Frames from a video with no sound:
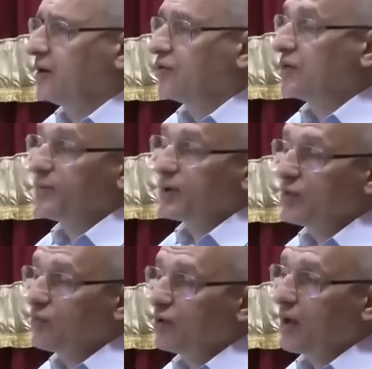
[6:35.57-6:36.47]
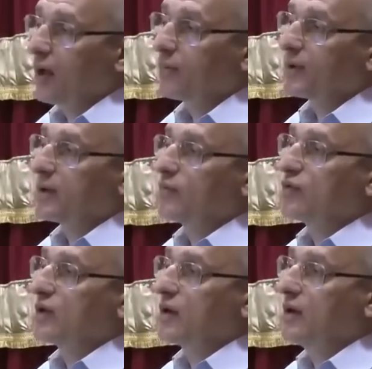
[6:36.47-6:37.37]
То есть почему так? Потому
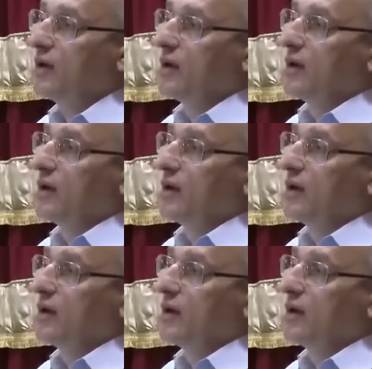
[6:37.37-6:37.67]
что